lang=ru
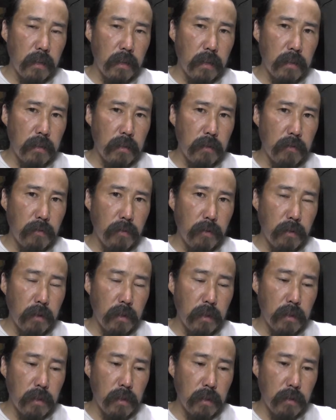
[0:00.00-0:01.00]
из двух
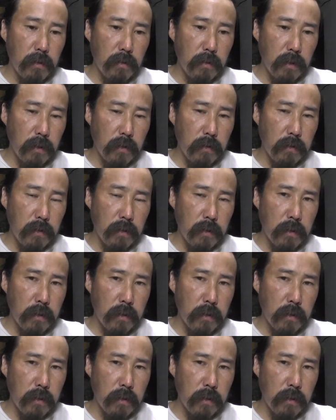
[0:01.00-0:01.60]
кислородов